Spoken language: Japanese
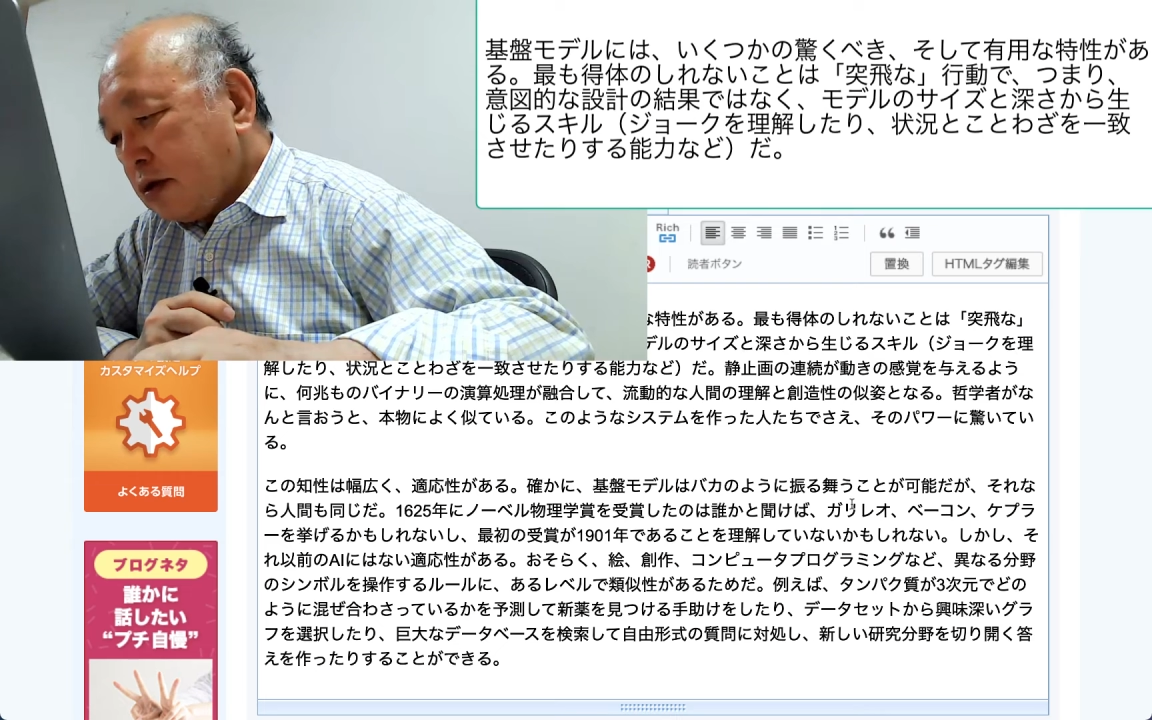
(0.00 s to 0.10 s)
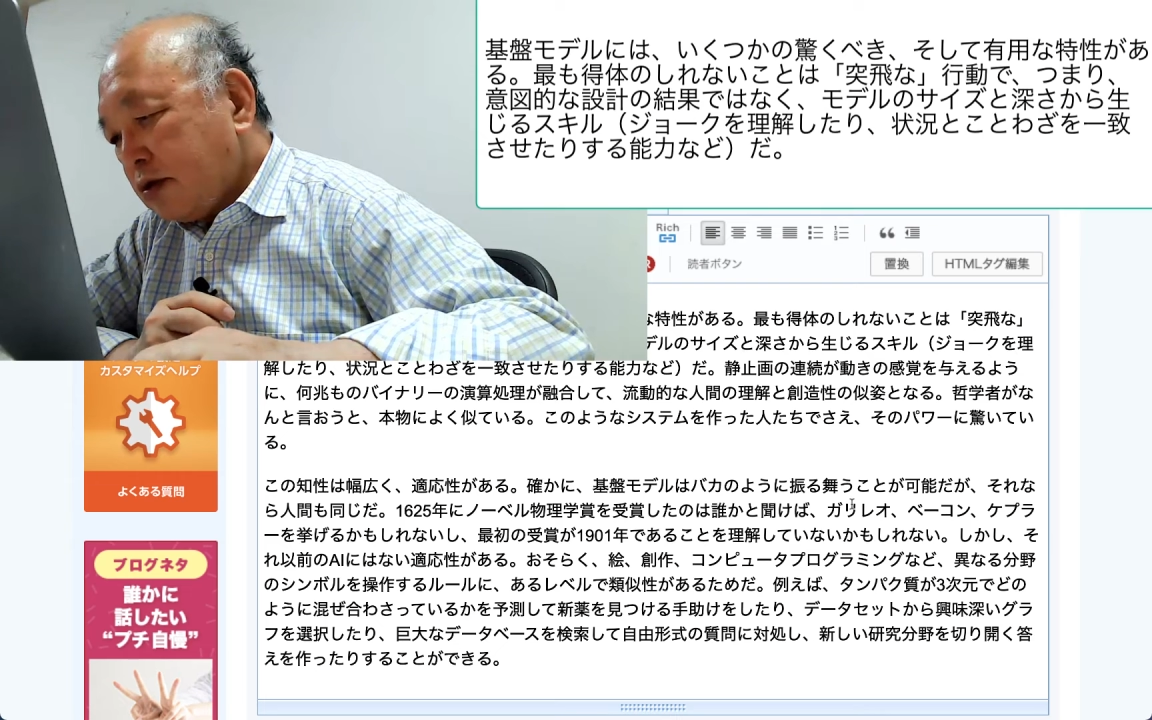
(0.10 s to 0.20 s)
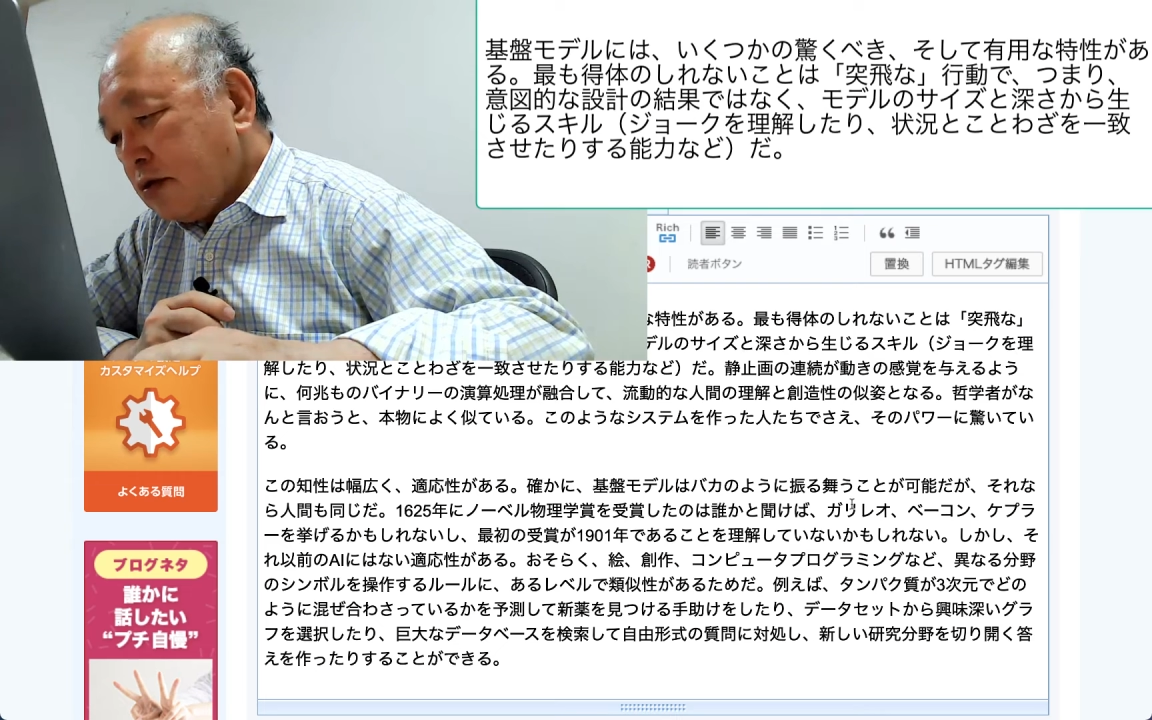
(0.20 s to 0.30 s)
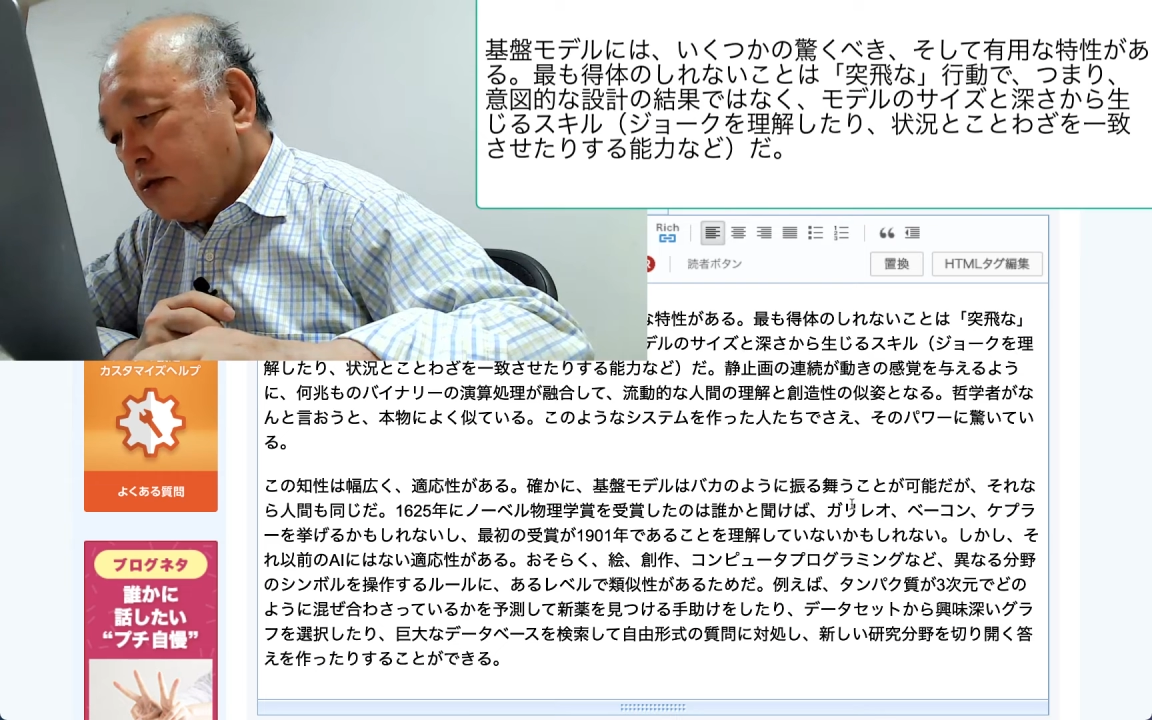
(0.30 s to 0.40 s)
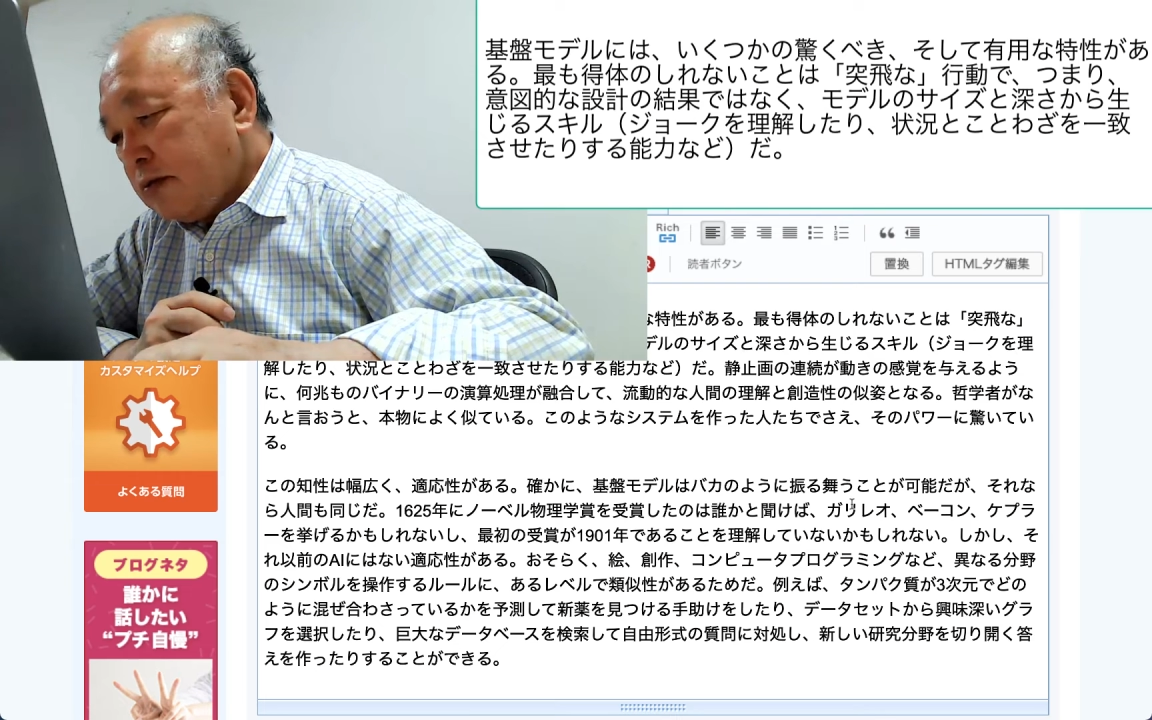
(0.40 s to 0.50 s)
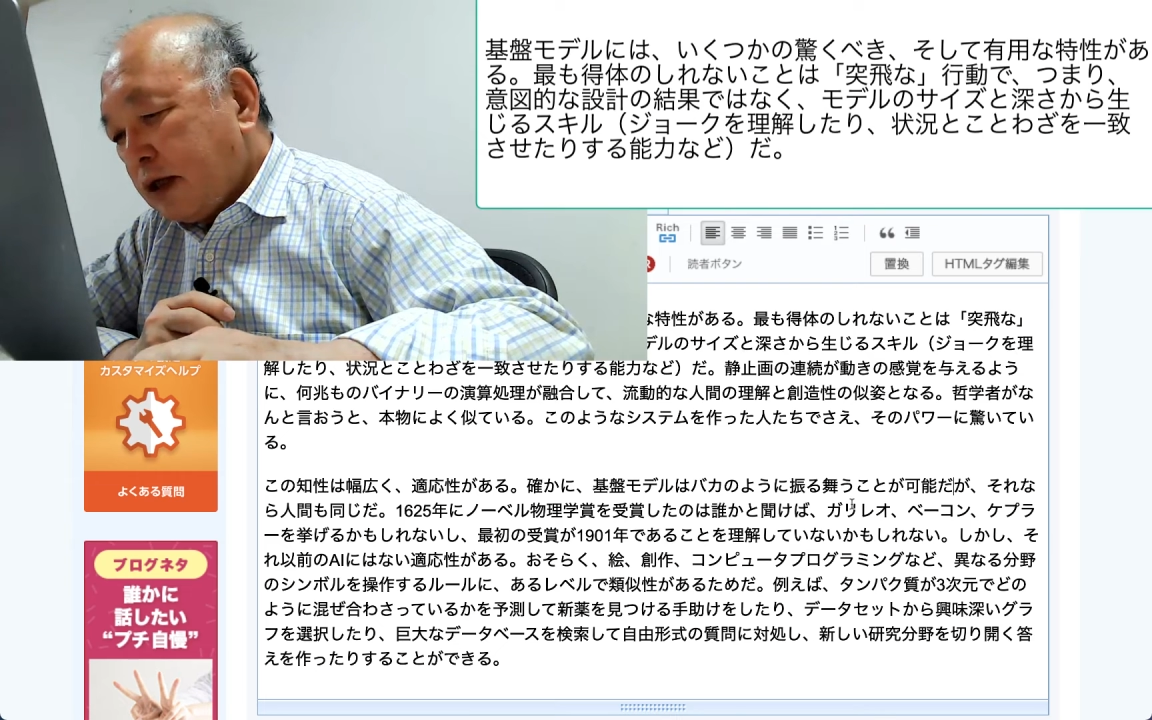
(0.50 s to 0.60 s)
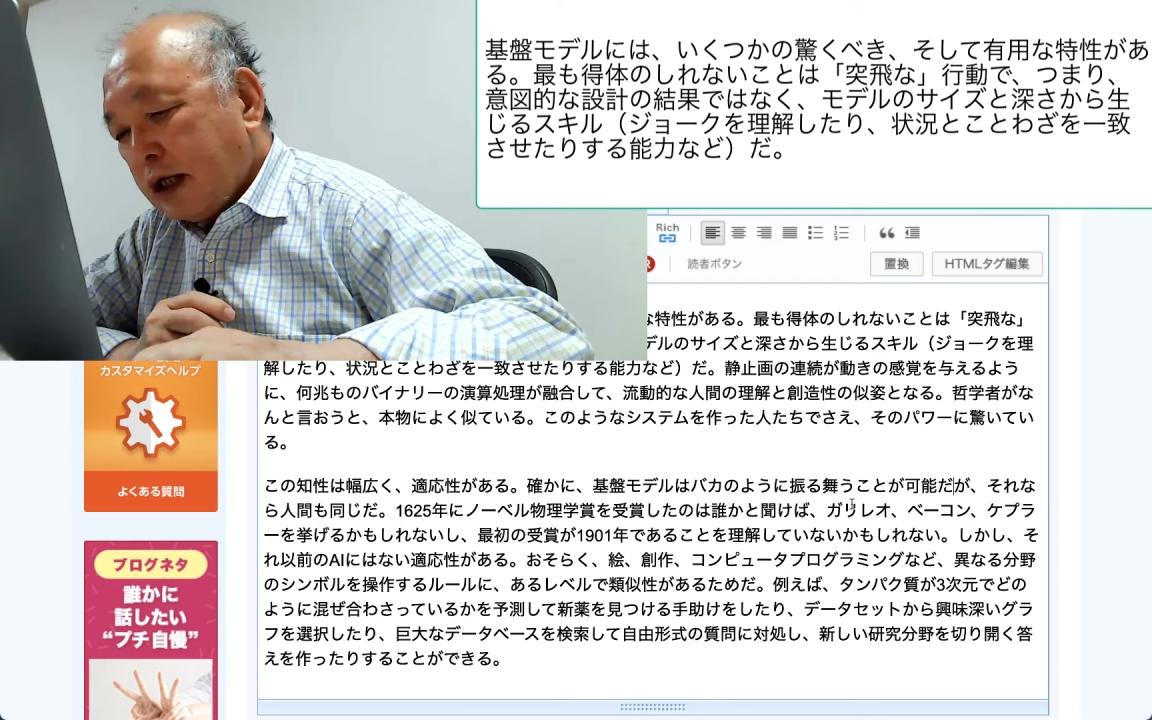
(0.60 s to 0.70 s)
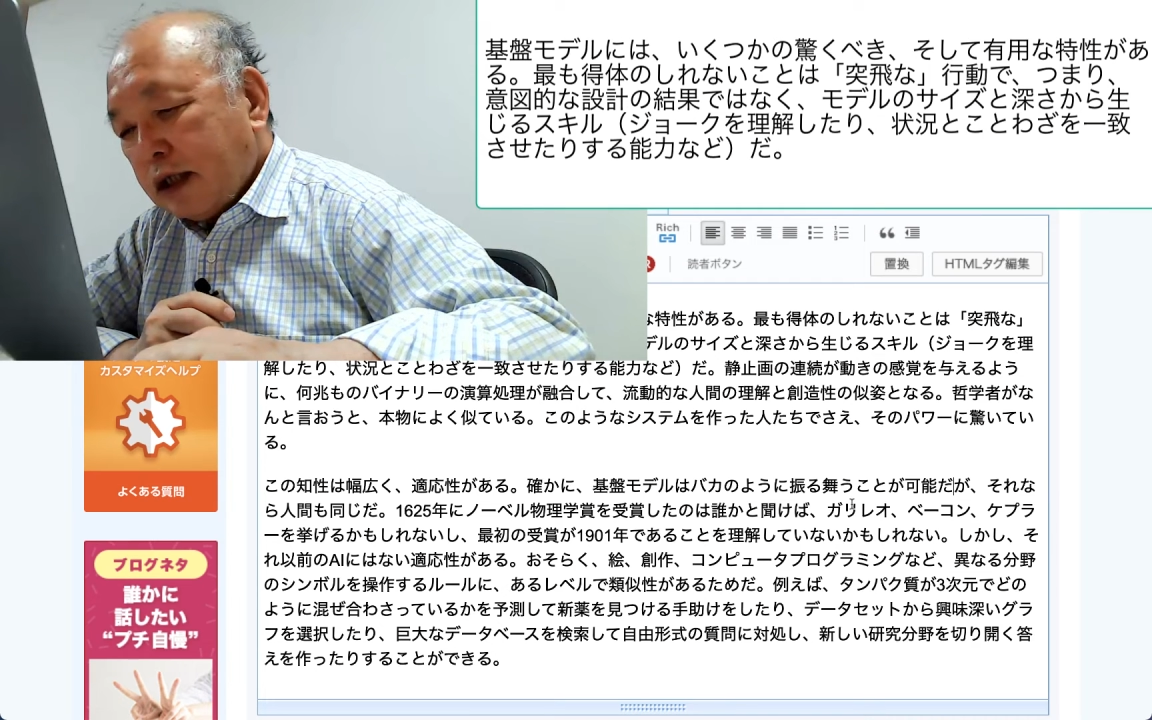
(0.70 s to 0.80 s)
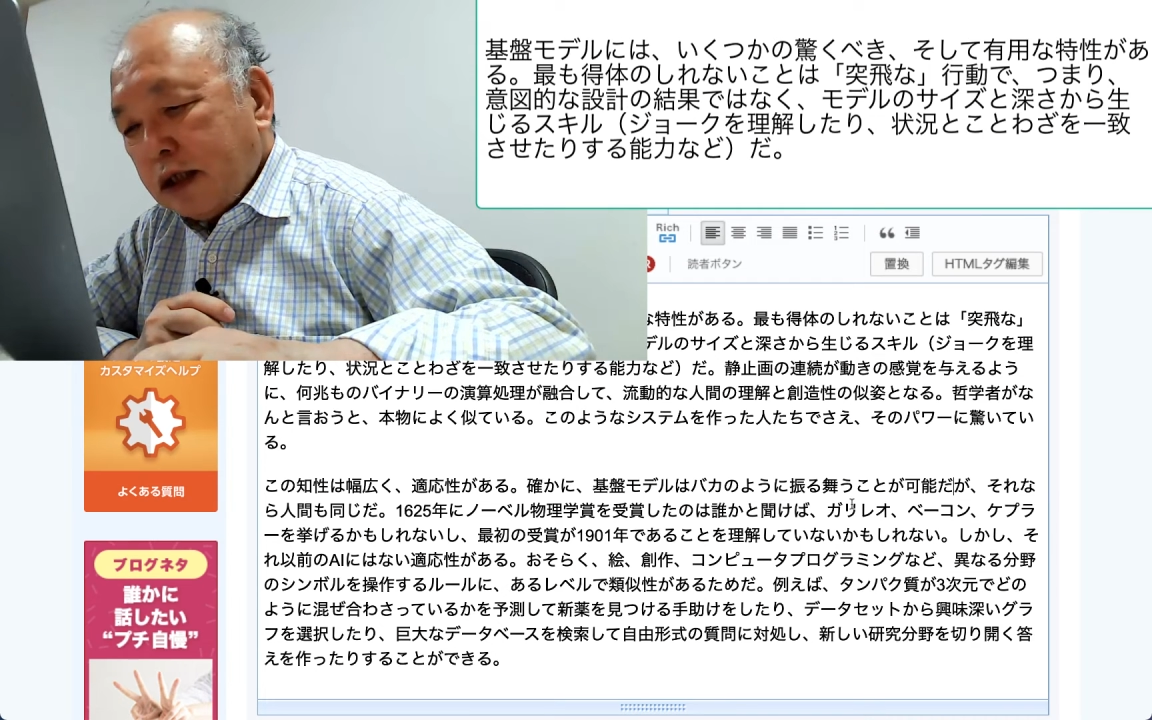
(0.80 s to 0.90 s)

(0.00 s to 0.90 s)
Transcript: 興味深い